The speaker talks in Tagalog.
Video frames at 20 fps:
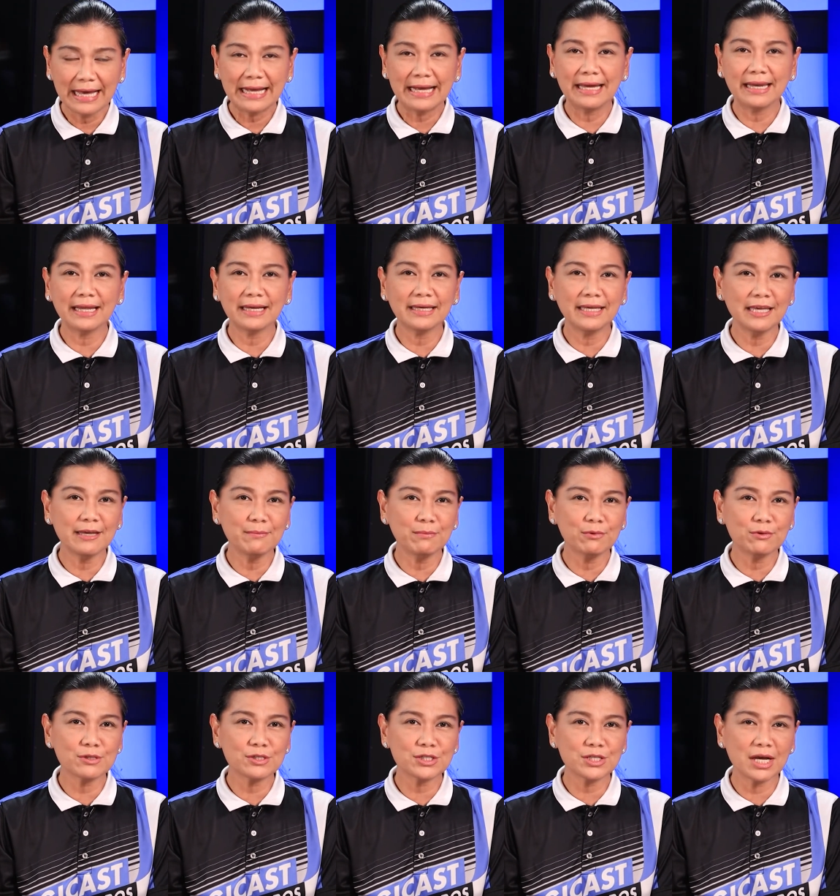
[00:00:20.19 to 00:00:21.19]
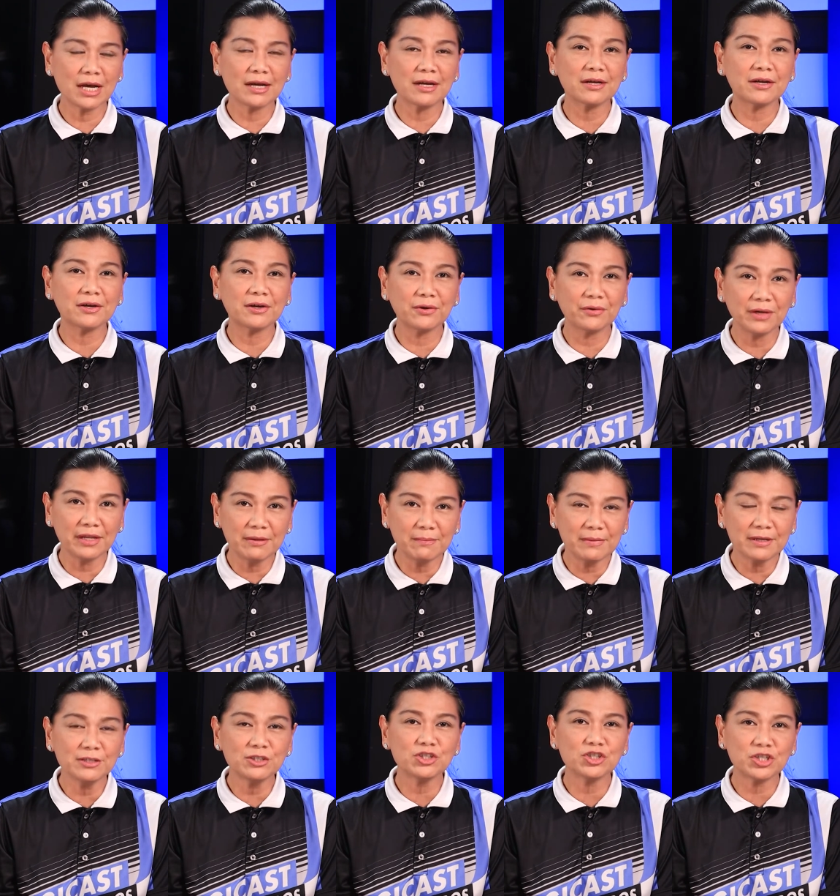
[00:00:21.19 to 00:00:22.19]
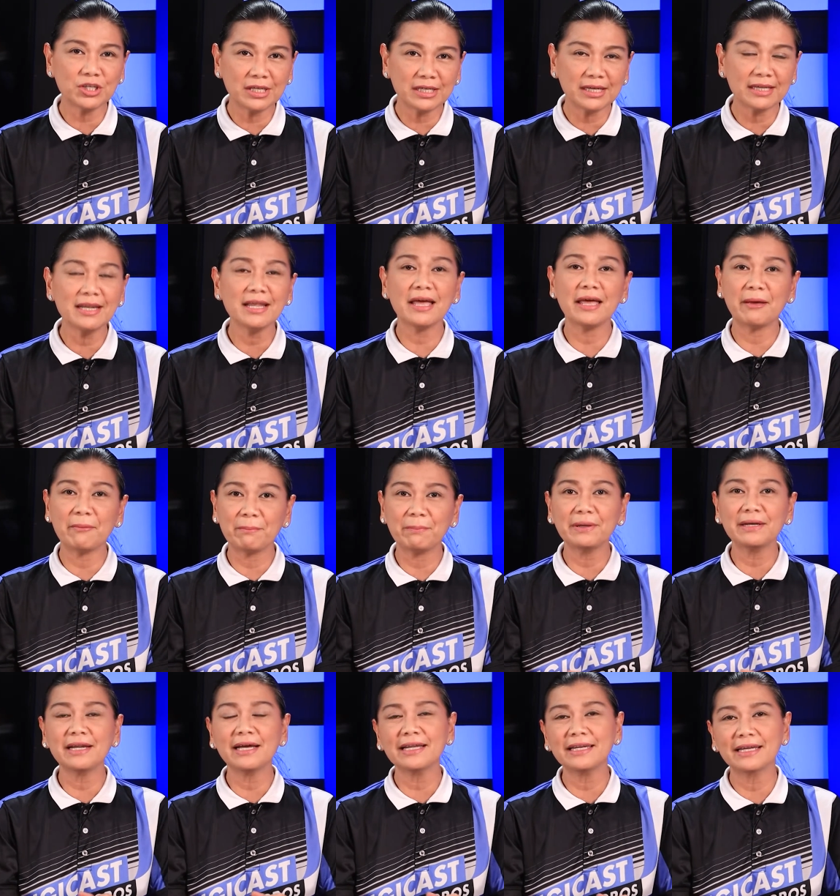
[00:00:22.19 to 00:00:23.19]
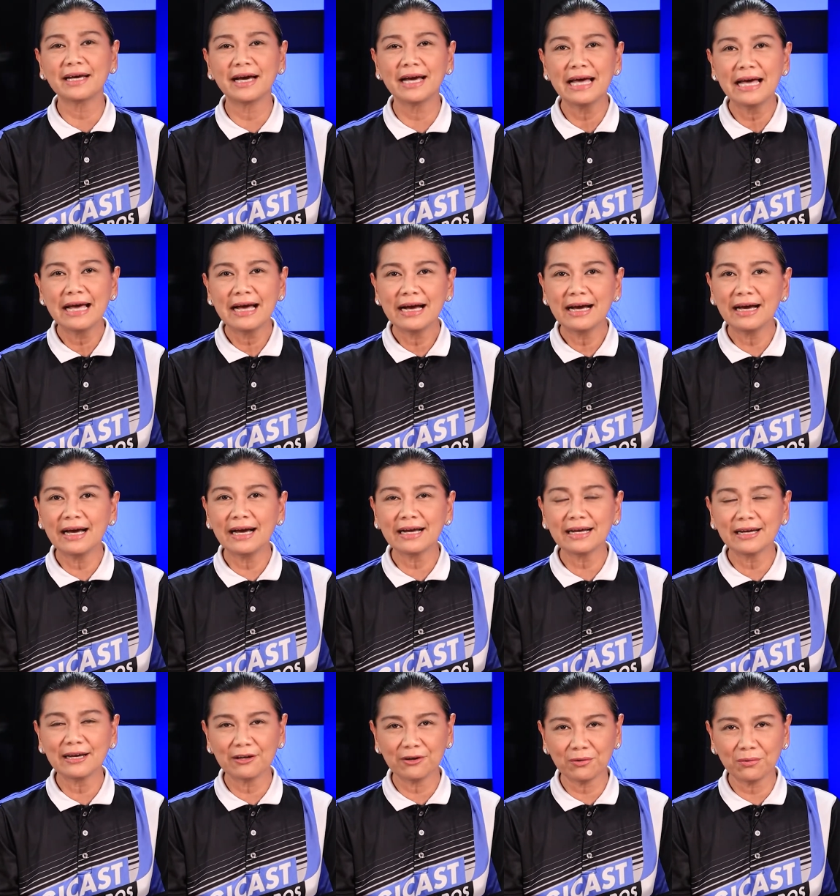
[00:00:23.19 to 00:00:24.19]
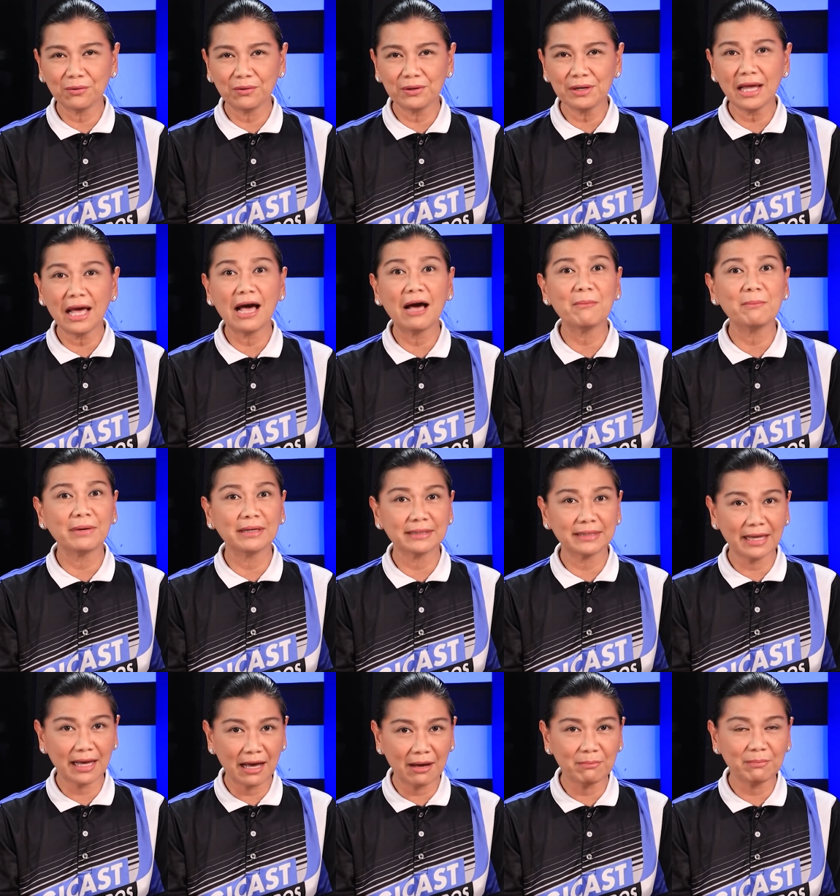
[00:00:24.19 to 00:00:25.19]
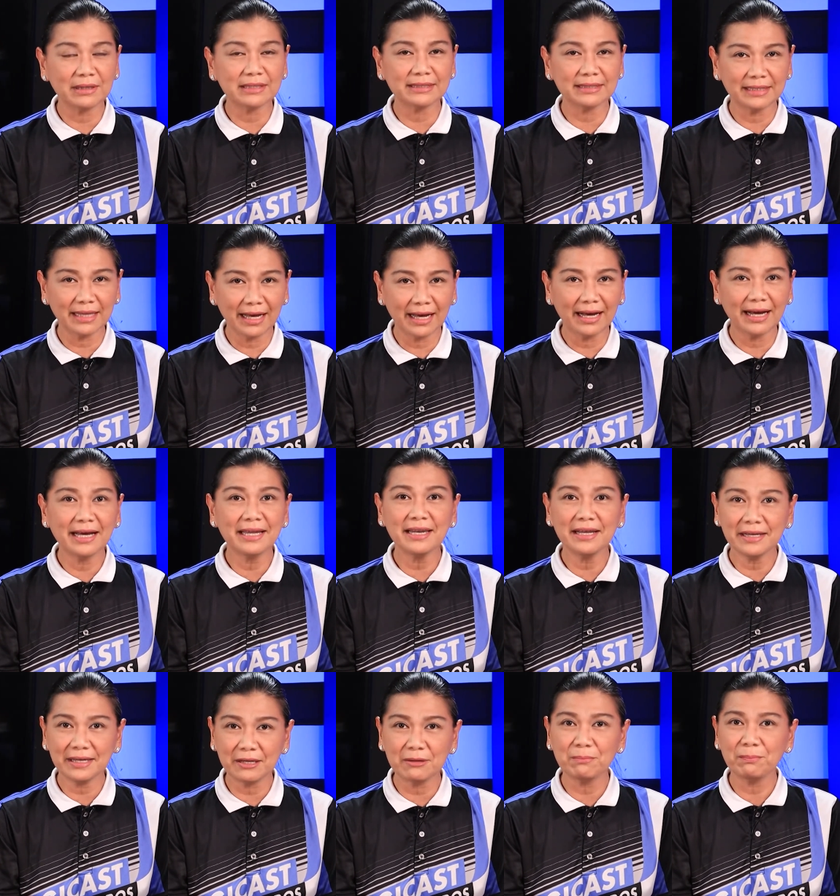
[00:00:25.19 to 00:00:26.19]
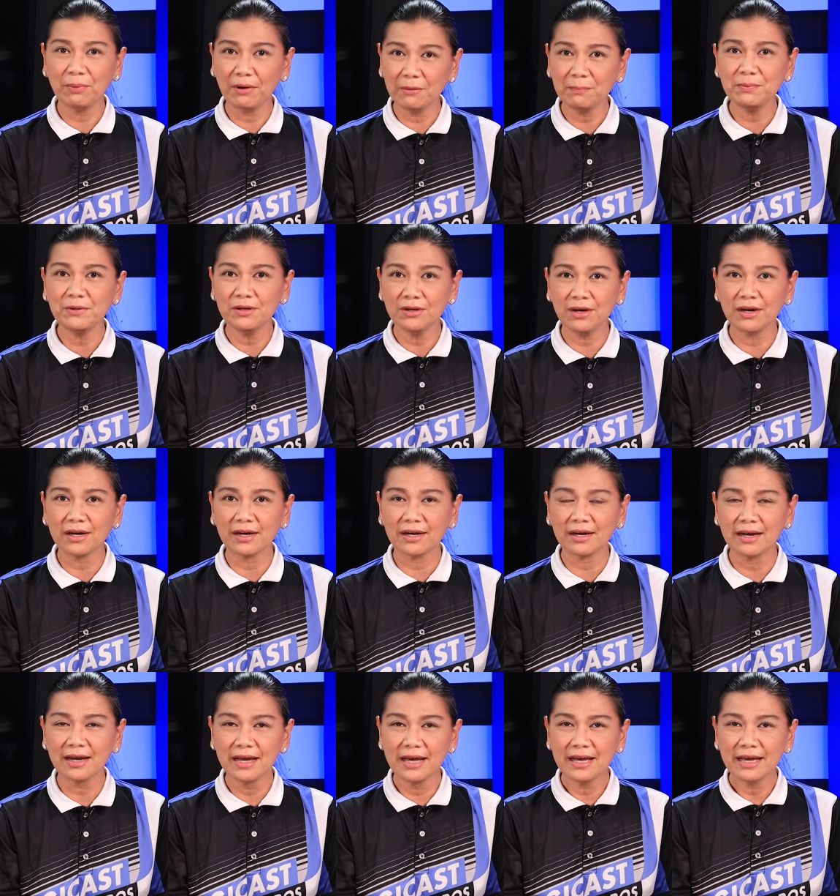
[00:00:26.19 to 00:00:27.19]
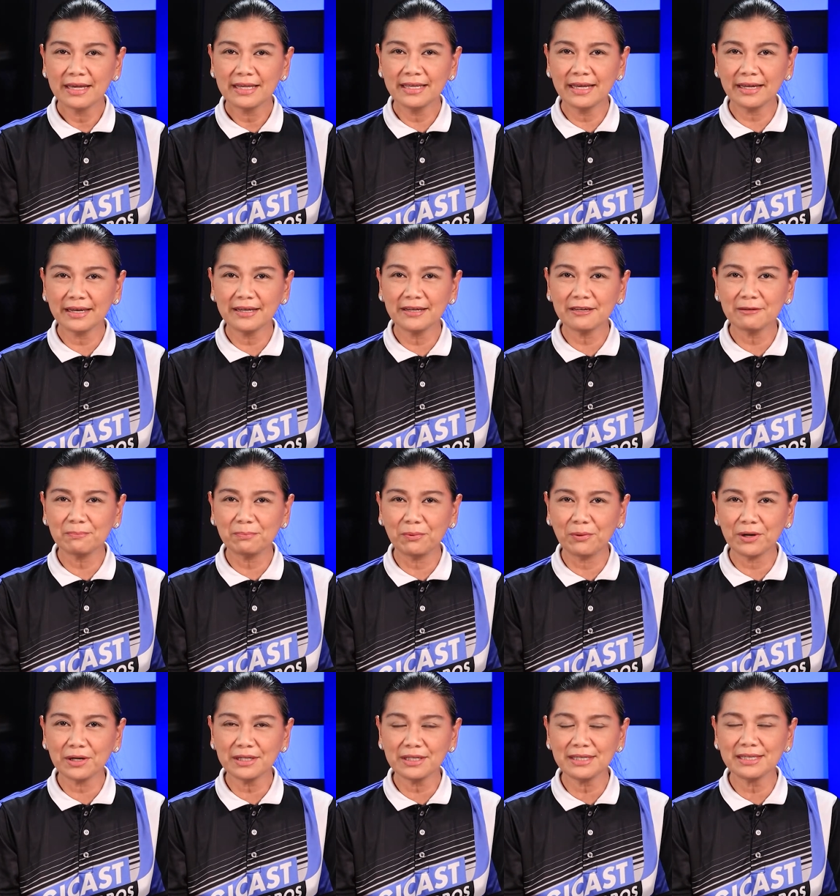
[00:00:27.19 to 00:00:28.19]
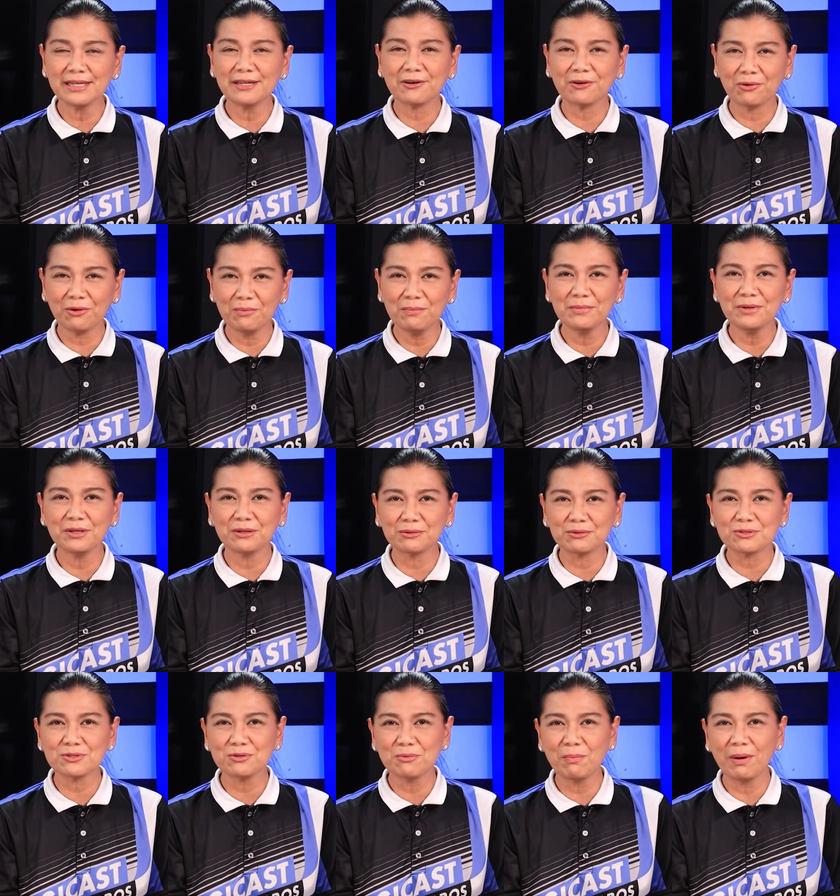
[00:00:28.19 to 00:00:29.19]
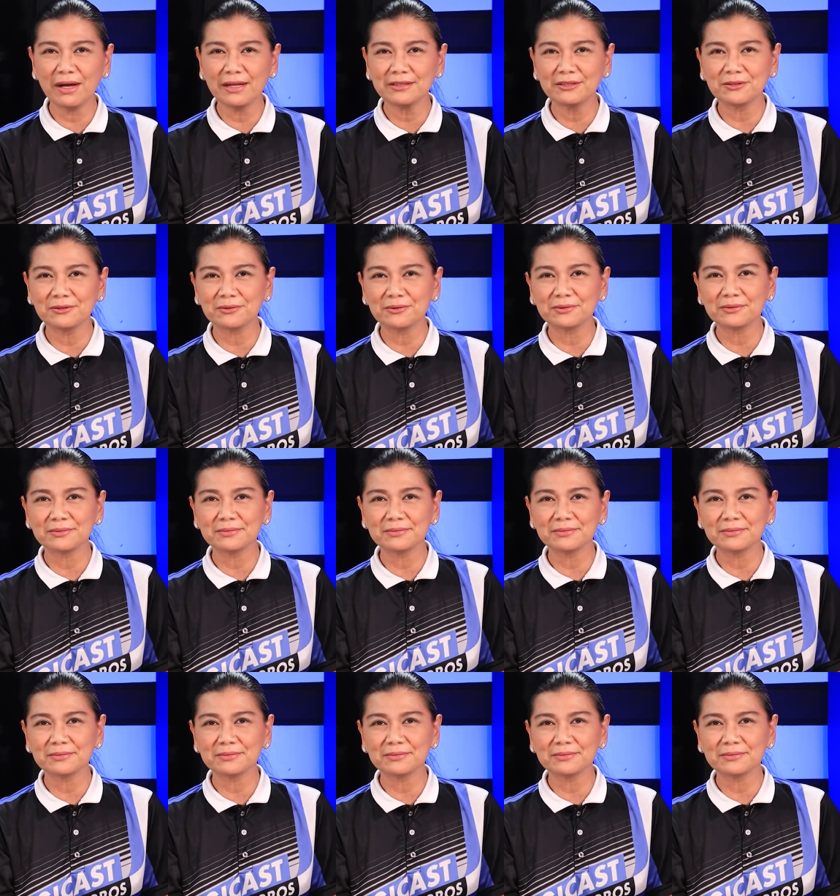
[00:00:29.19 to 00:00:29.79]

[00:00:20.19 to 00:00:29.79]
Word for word: nga naghimo sa creamy chicken empanada nga karon amat-amat na nga naging popular. Yaring report ni Romeo Subaldo.